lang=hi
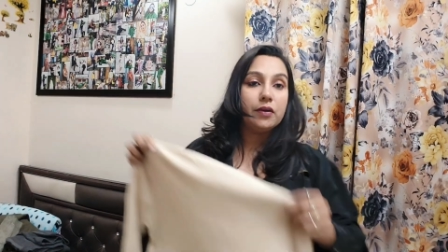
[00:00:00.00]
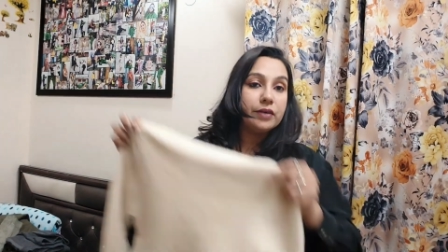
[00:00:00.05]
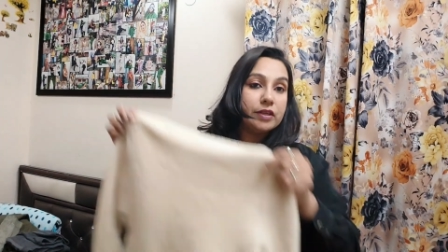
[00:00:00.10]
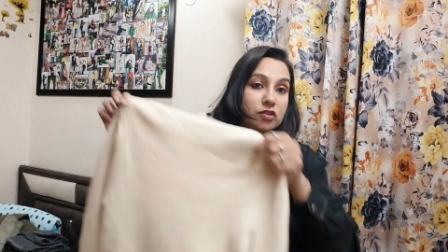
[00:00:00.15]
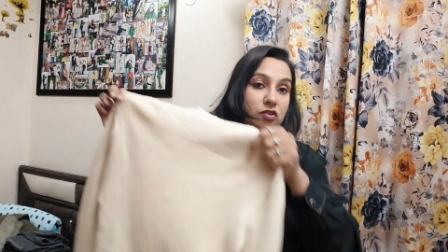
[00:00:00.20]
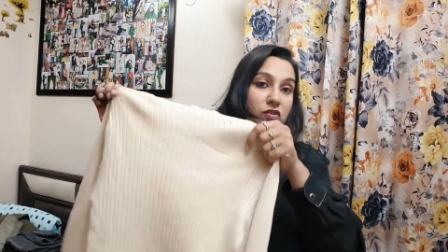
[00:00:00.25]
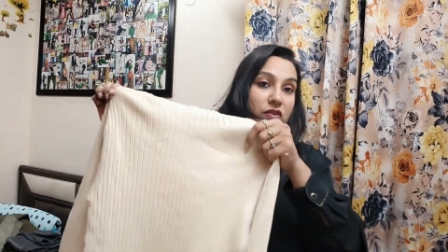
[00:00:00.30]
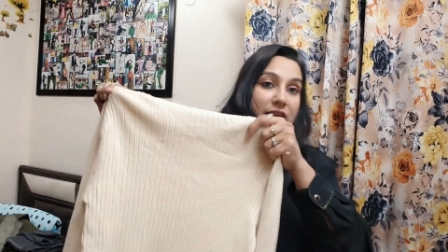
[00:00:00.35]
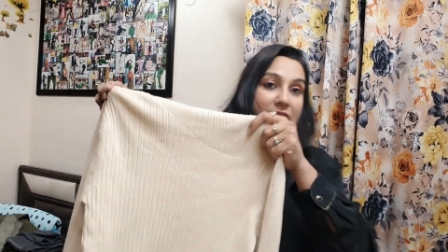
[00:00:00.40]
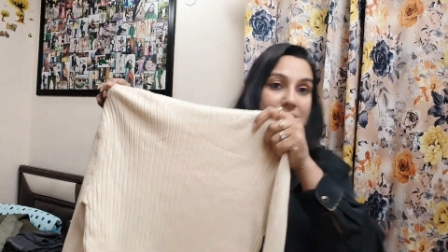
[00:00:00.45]
ये
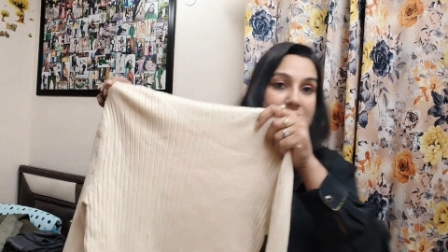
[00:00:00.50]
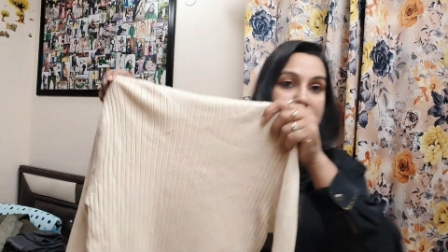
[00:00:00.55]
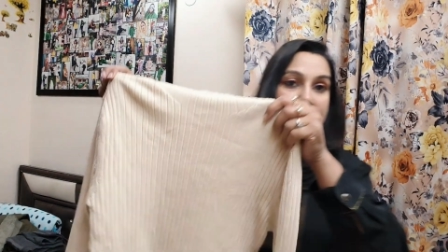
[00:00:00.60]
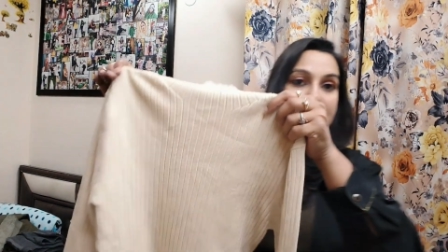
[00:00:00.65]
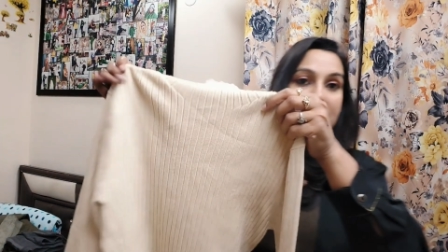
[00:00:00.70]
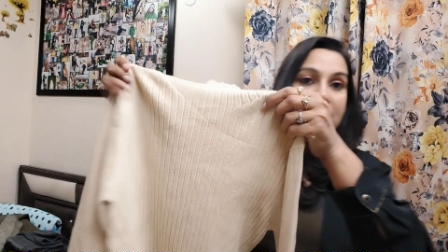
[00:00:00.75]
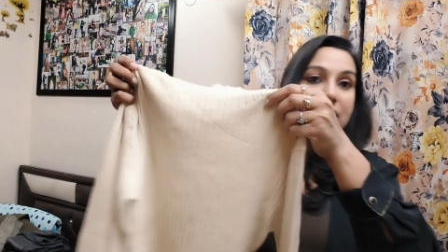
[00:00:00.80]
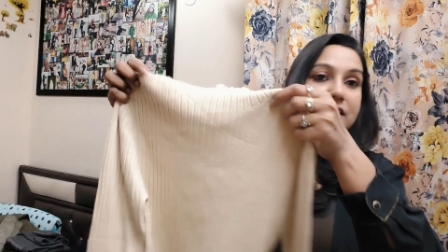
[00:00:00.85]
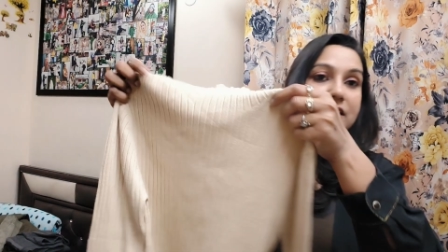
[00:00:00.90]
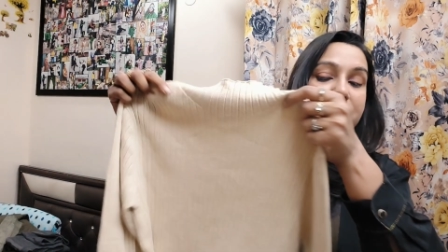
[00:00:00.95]
जो नेक्स्ट
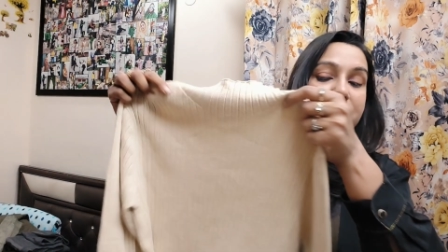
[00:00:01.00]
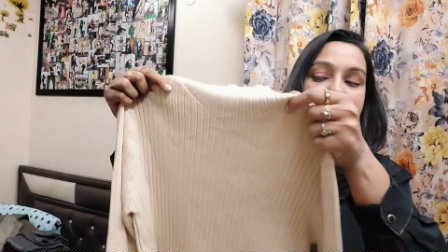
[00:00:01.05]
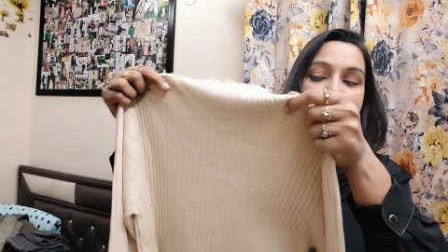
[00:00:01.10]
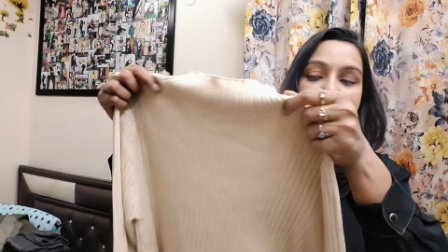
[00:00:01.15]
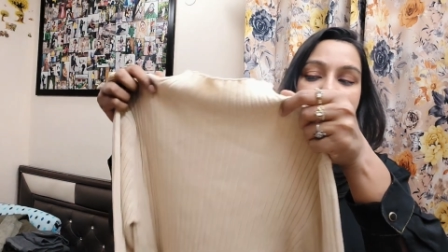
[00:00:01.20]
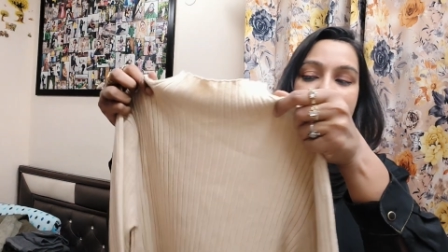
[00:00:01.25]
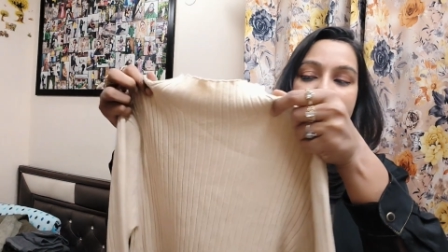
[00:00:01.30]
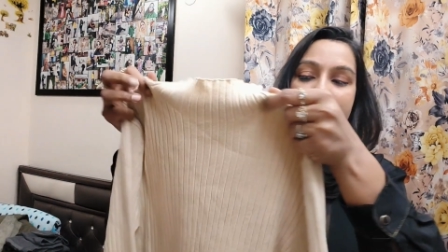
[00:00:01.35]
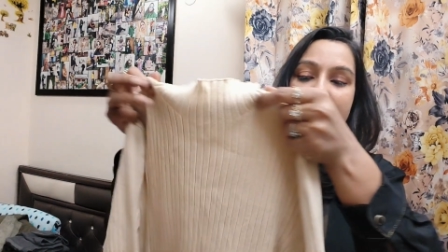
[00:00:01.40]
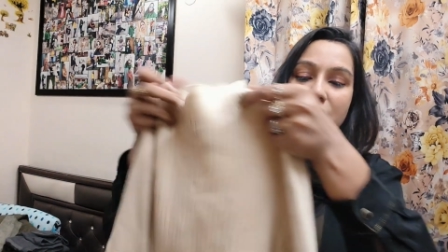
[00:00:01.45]
है ये
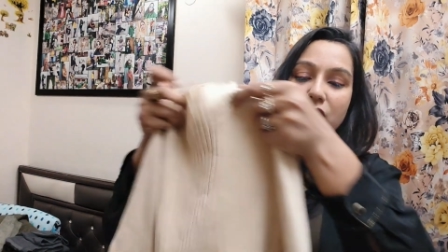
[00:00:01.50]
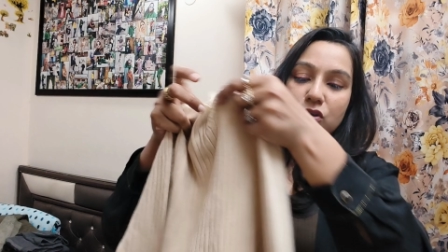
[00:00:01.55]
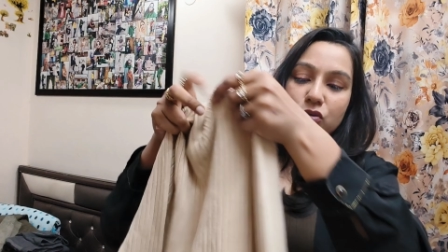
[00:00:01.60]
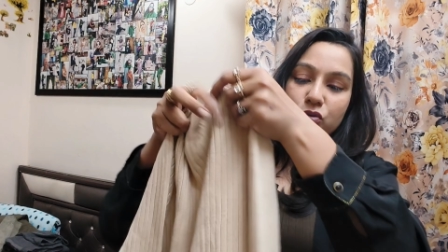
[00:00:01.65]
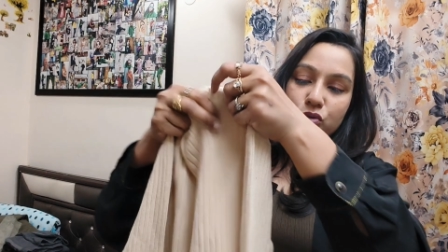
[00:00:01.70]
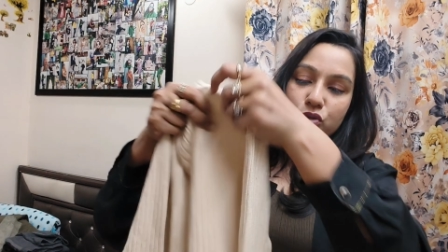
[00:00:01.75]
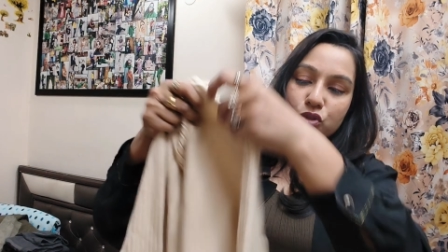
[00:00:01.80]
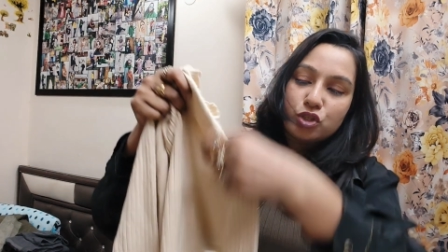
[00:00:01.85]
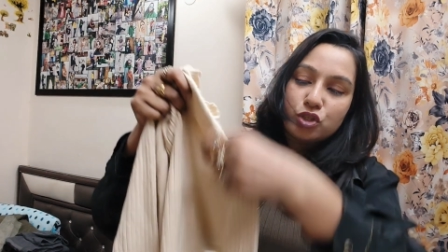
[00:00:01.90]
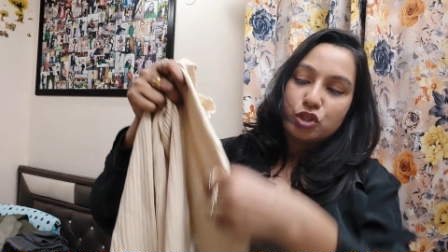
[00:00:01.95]
टर्टल नेक का
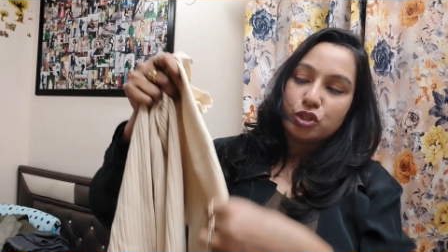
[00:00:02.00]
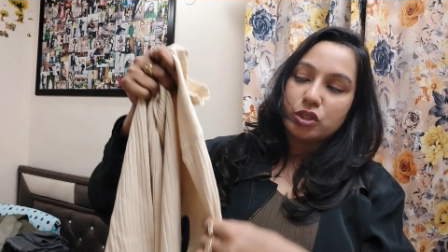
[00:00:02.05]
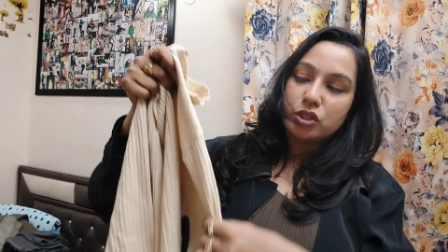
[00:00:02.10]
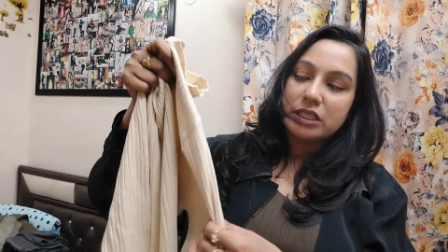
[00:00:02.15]
कुछ